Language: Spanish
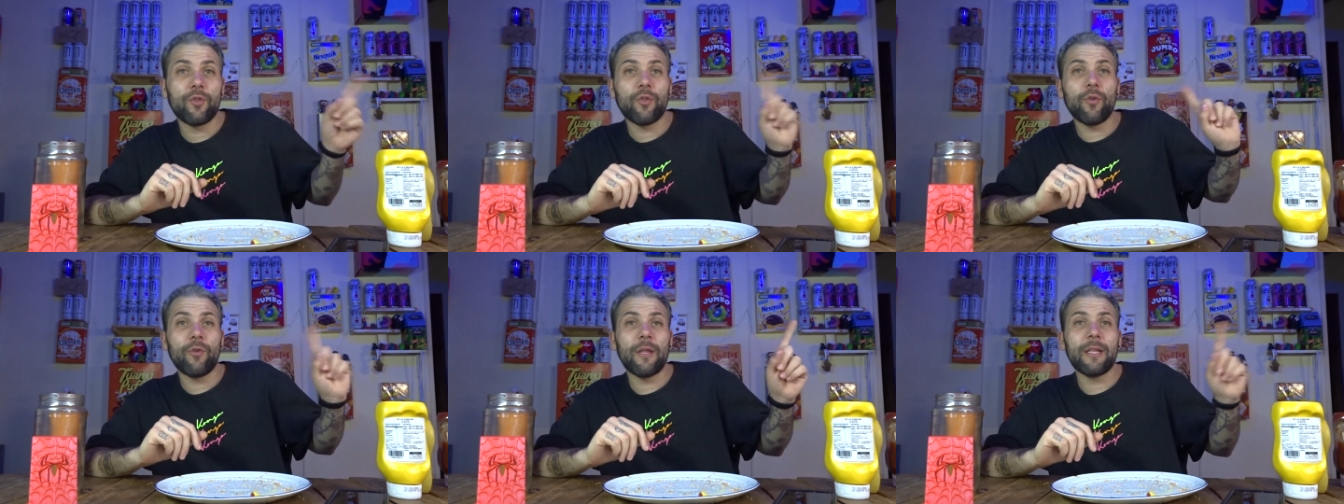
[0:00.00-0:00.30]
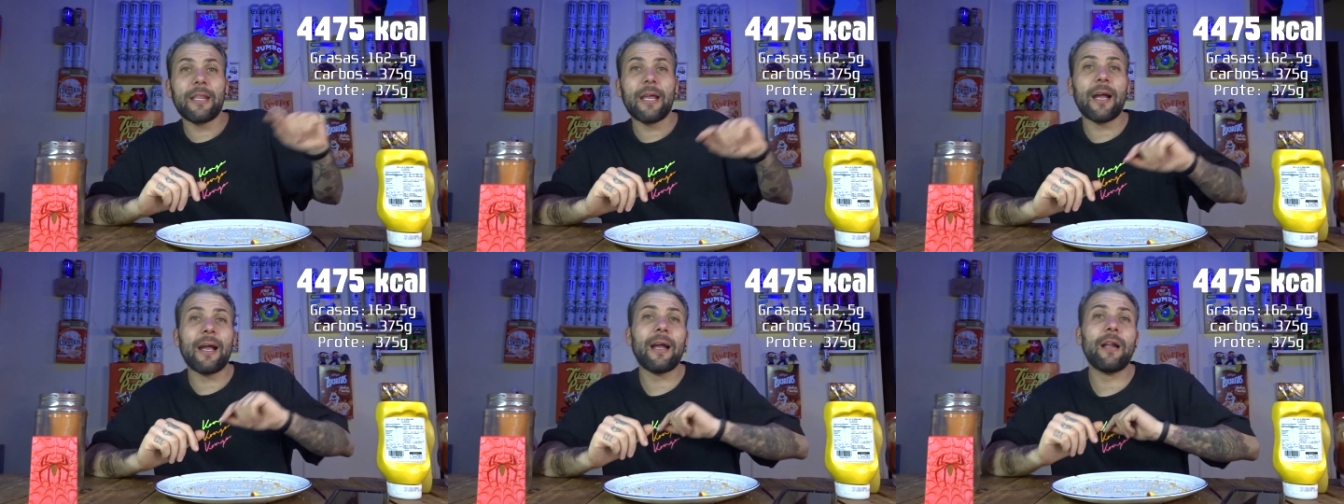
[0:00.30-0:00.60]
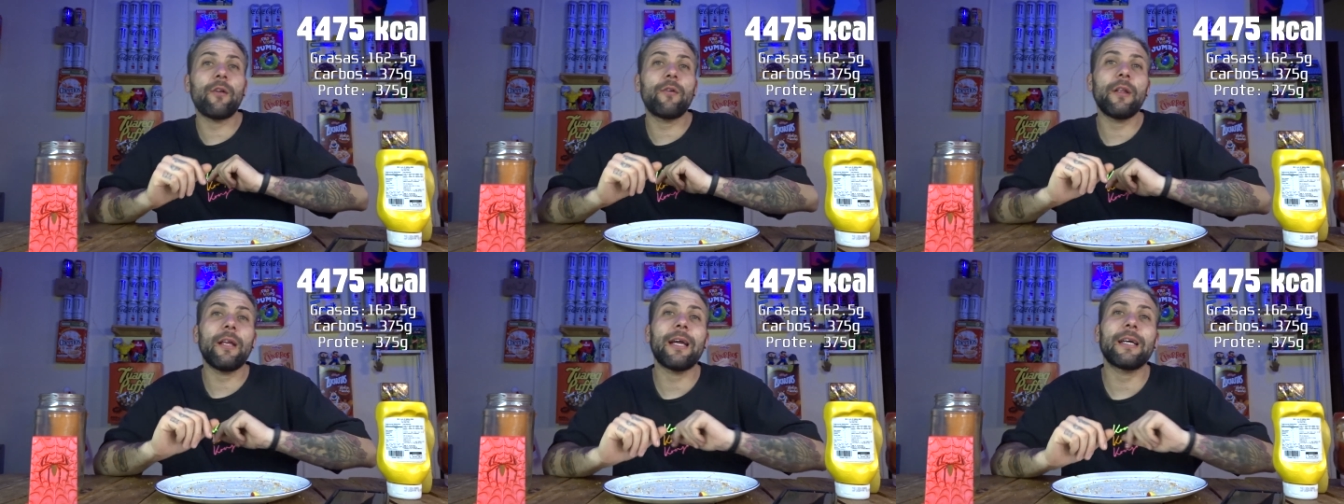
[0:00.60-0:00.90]
Todas estas
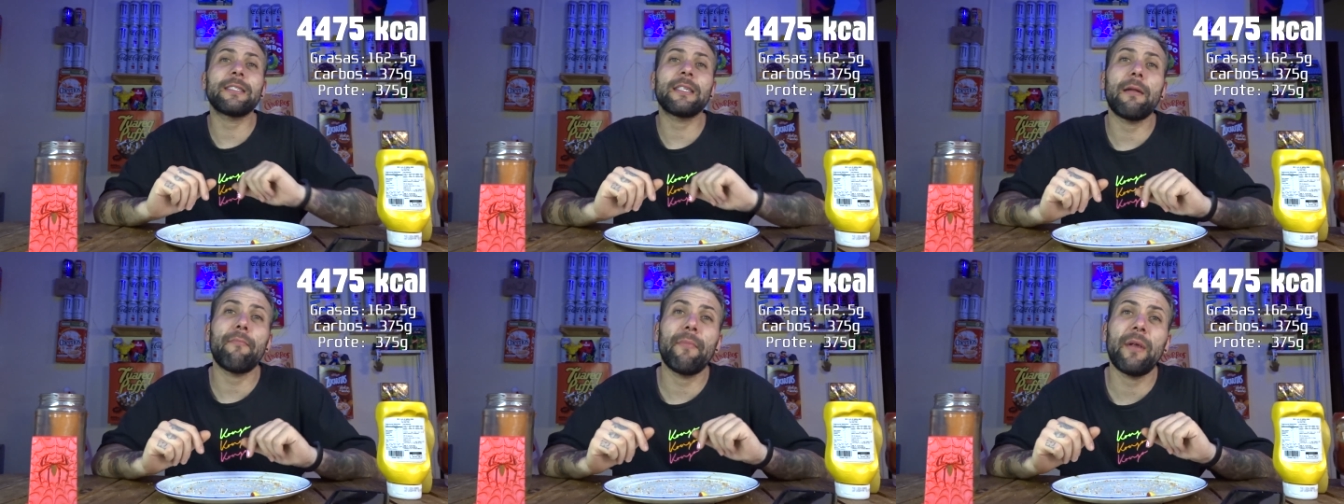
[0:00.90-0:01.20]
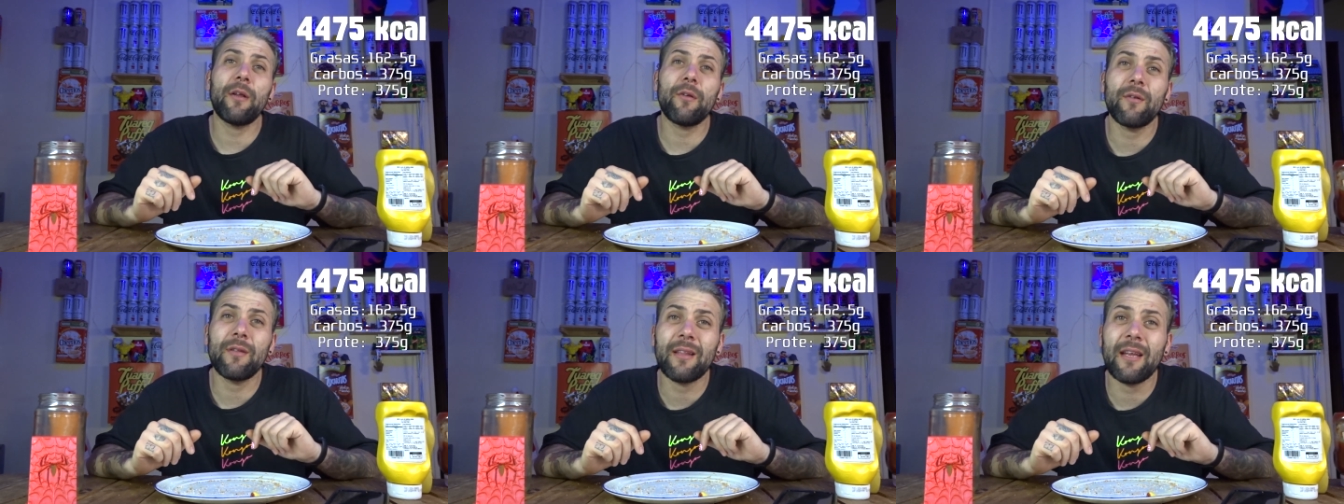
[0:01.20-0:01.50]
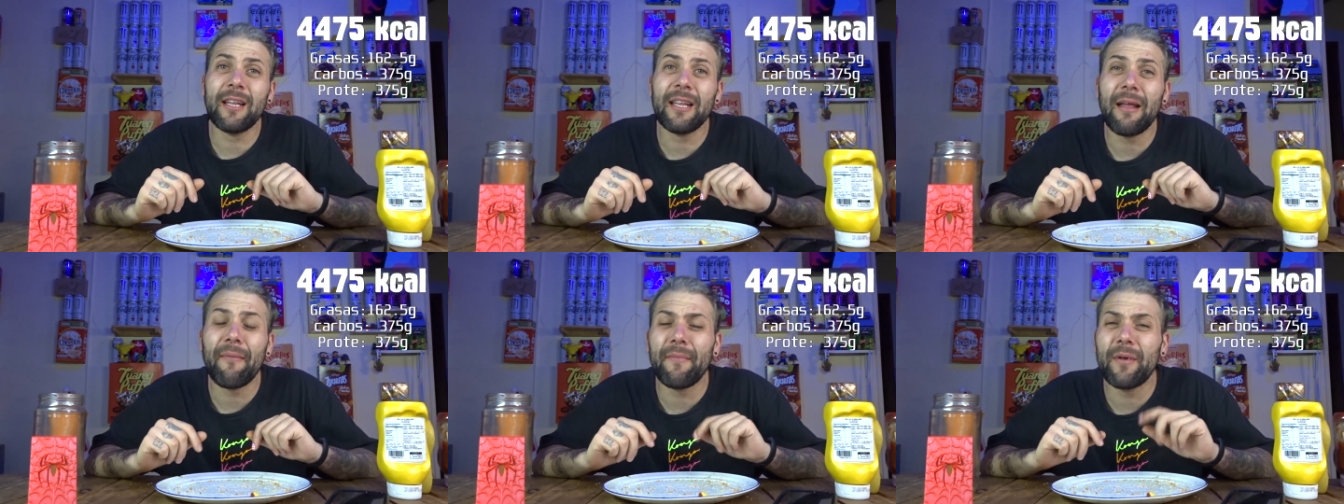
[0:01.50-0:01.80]
calorías en menos de
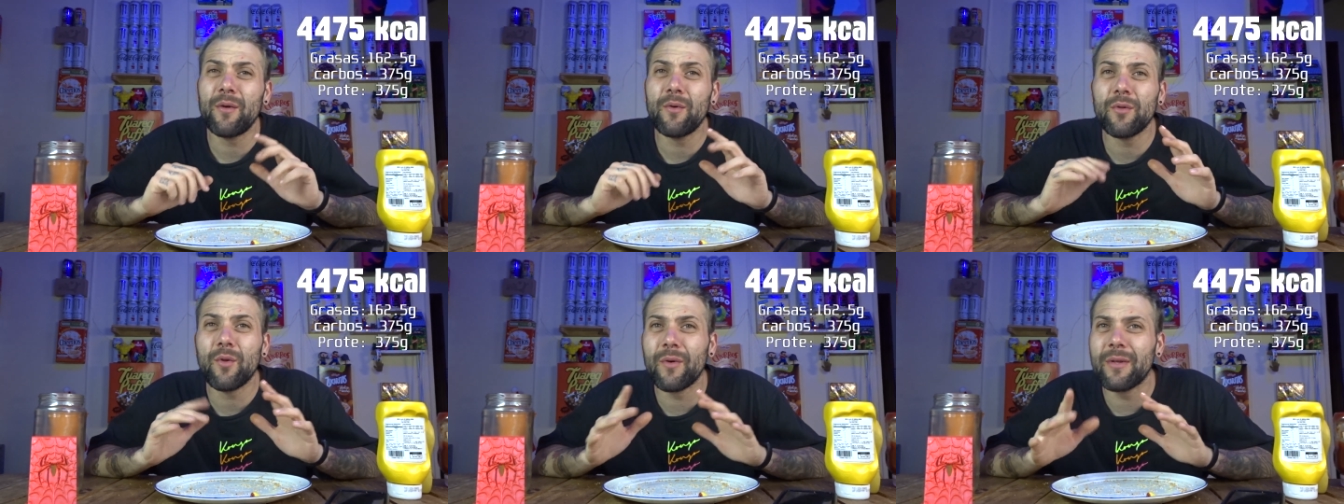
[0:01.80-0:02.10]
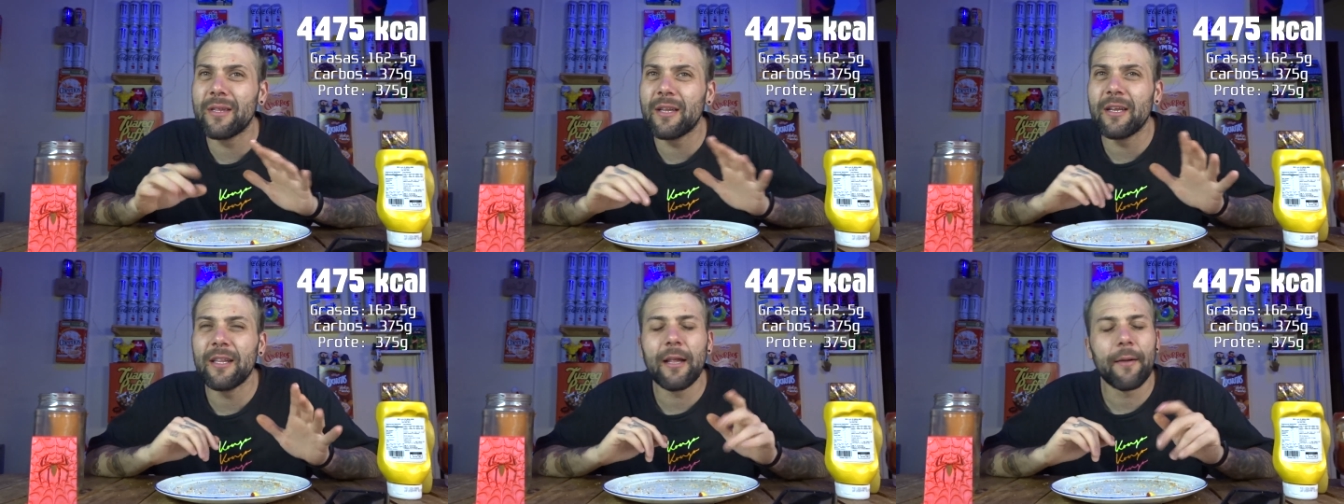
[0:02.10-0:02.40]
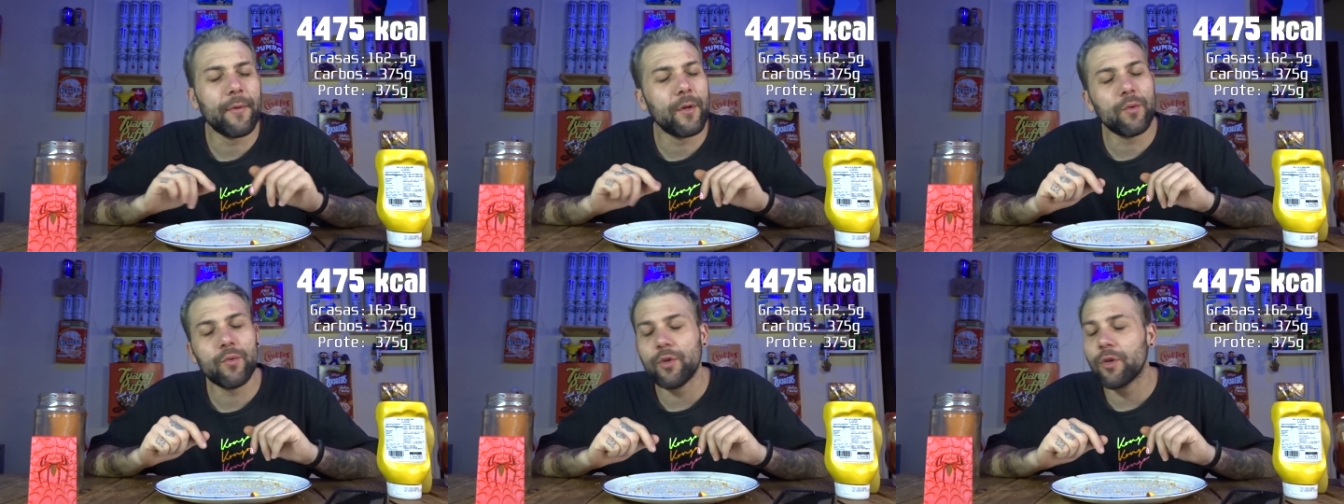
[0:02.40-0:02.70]
30 minutos o en 30
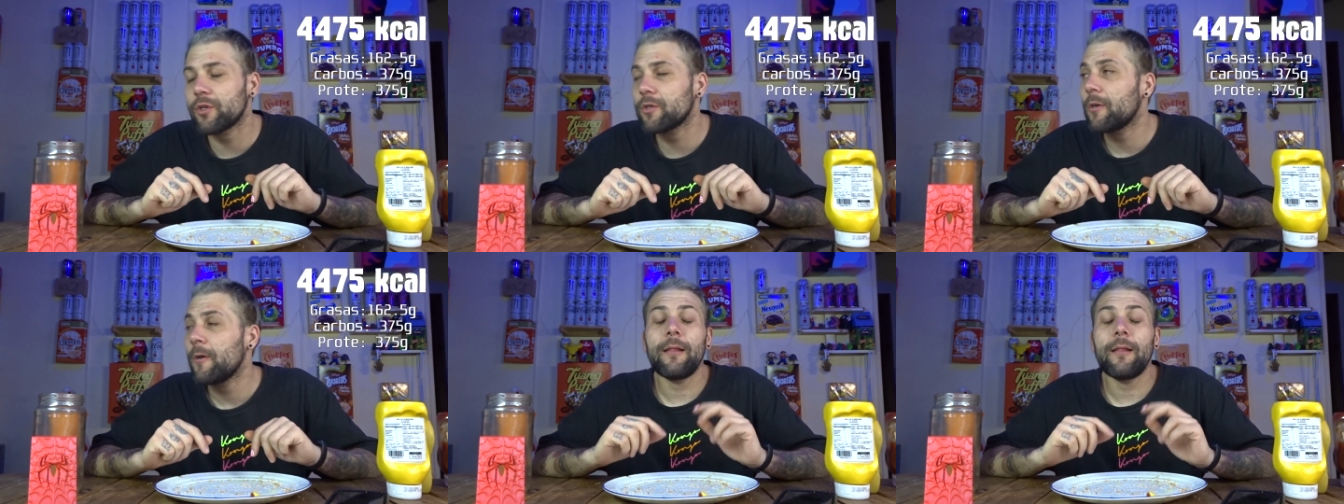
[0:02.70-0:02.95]
minutos.